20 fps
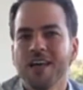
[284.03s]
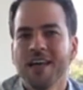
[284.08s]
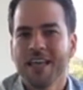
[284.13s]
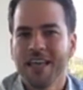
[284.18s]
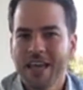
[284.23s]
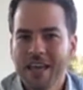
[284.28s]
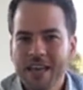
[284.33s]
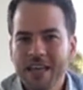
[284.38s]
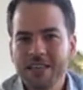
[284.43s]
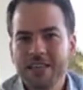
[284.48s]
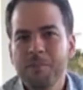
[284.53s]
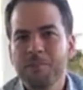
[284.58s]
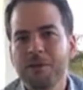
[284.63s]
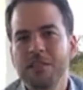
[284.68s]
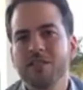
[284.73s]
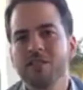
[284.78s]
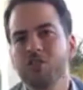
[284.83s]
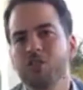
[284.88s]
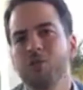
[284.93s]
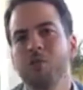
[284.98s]
Y en este
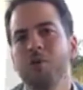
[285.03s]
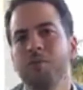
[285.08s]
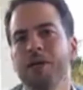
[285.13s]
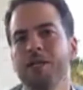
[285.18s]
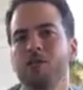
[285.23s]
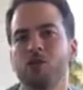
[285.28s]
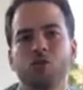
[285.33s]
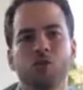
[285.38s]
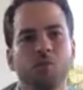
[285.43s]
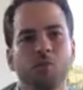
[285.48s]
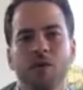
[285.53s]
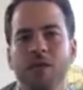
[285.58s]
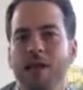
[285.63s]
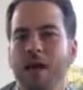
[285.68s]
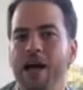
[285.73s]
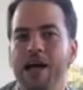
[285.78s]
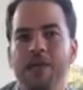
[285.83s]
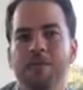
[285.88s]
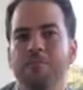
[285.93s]
preciso momento tú puedes,